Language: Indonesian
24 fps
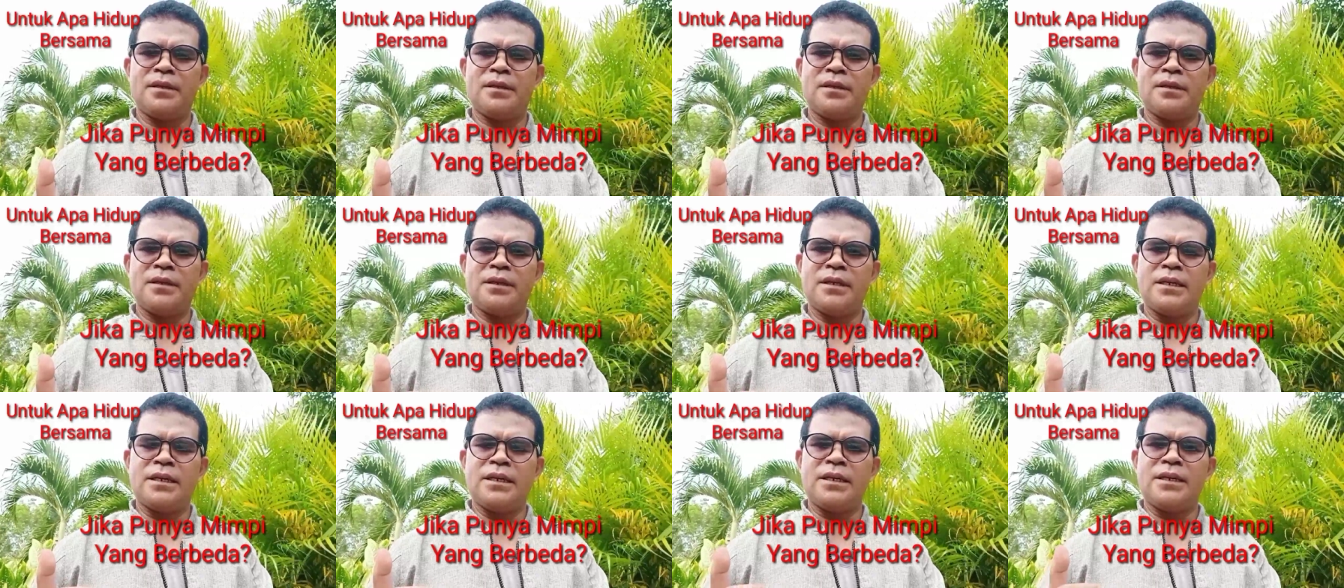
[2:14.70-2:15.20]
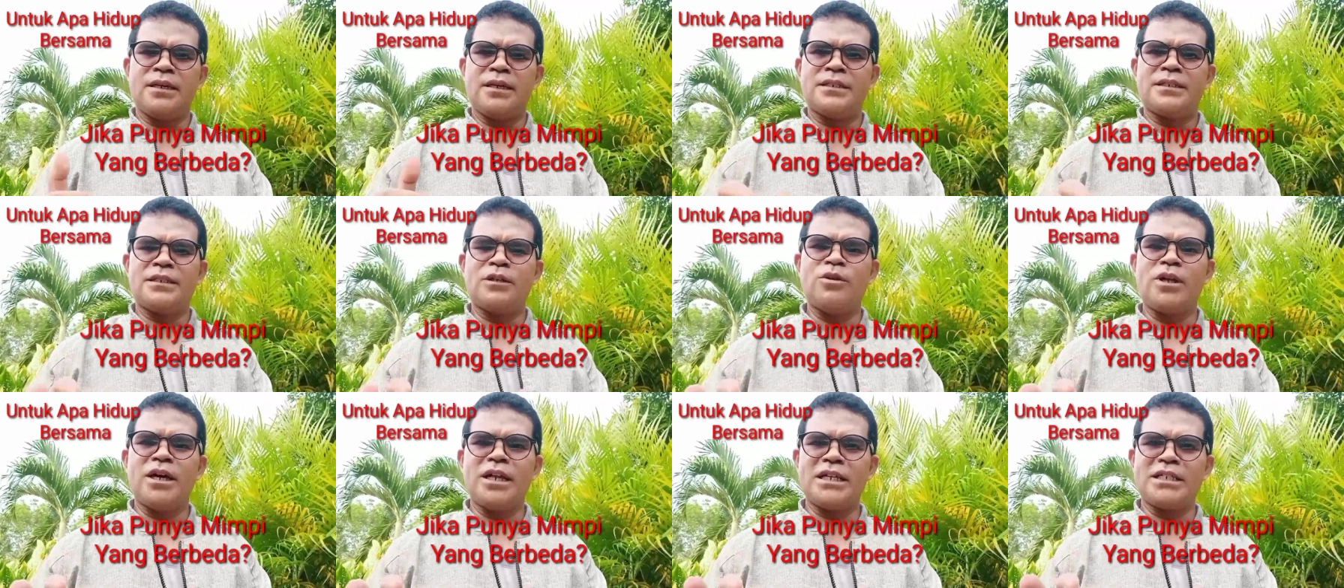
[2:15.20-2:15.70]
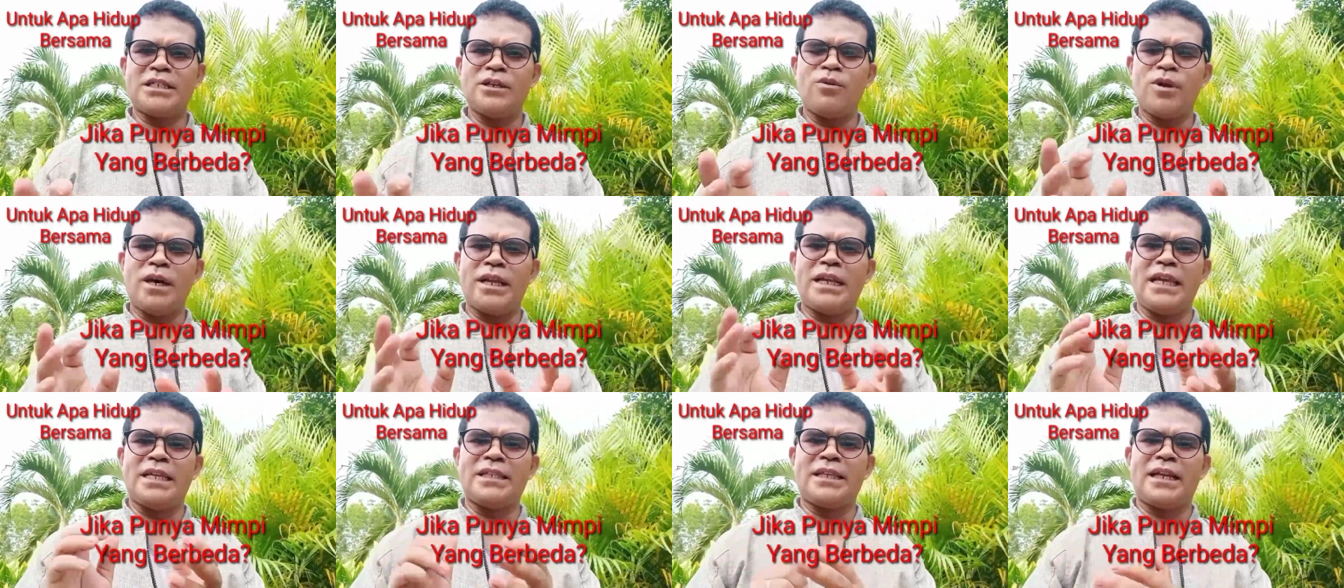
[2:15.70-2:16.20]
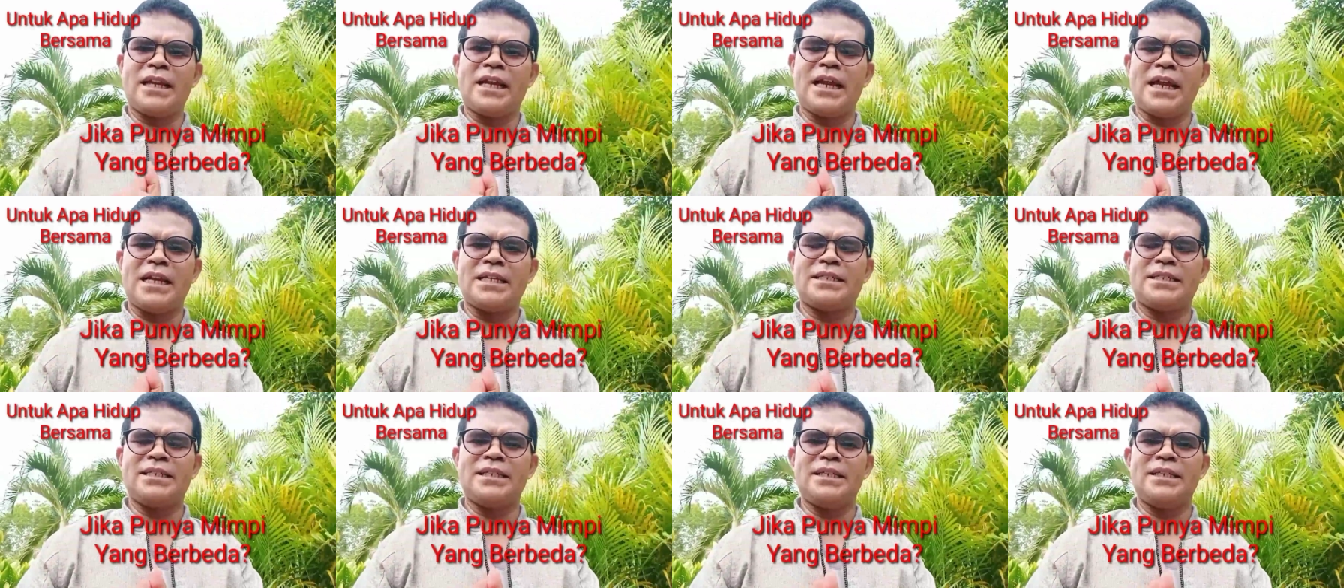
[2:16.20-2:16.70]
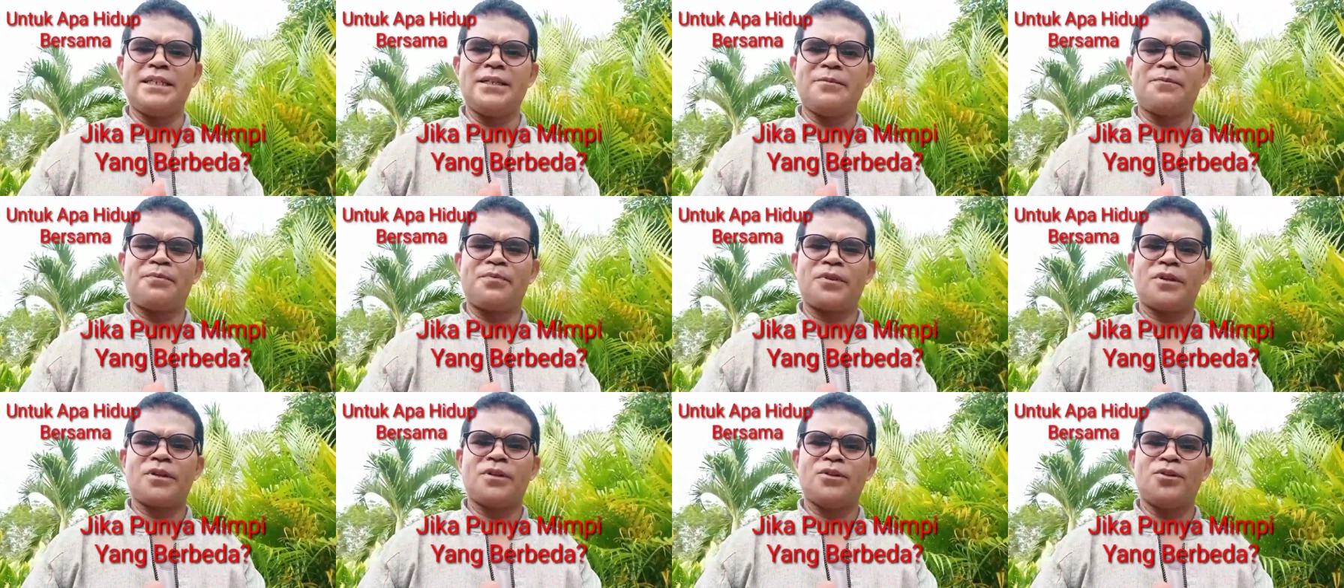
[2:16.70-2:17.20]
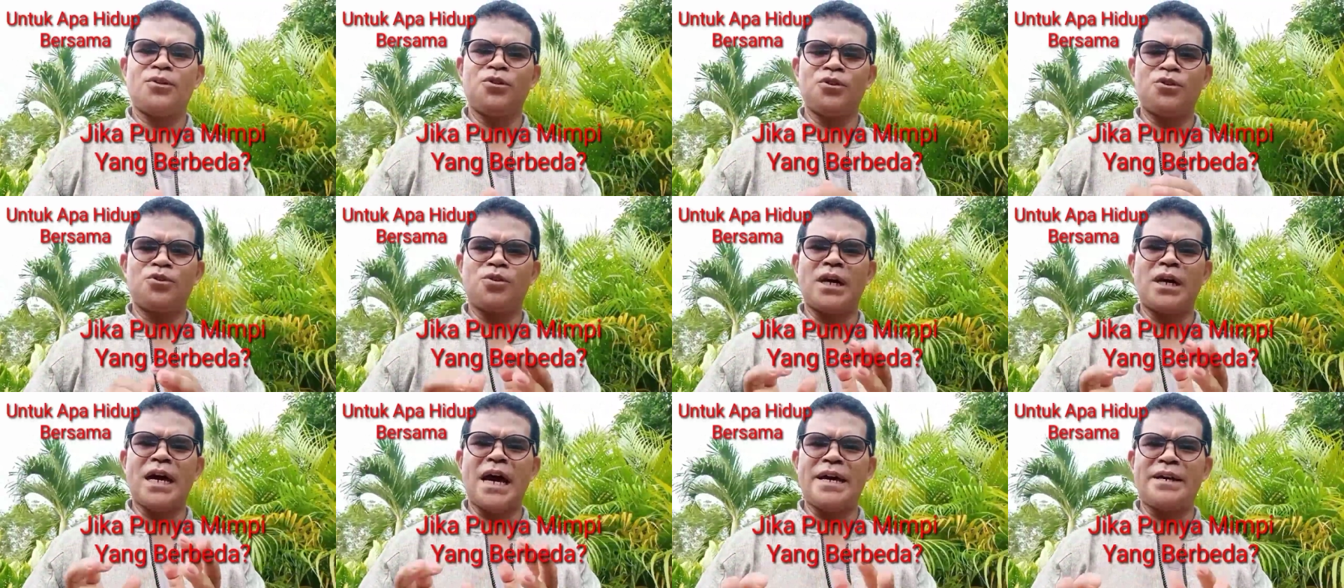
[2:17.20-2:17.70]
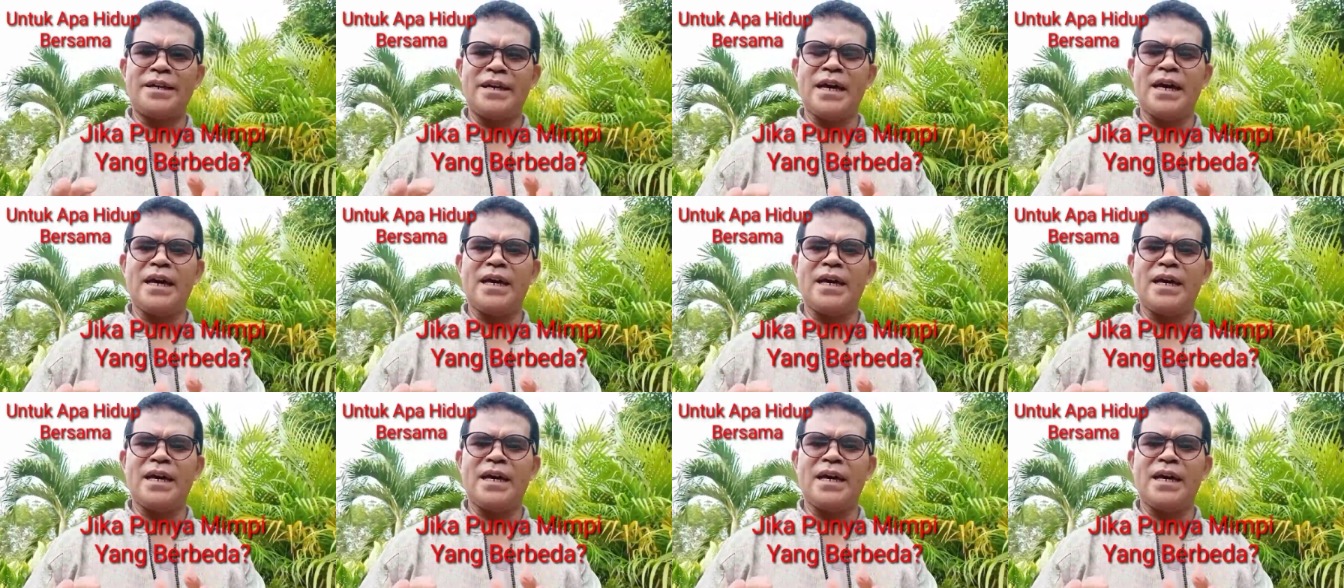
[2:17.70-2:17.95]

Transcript: Saudara-saudari yang terkasih, untuk Anda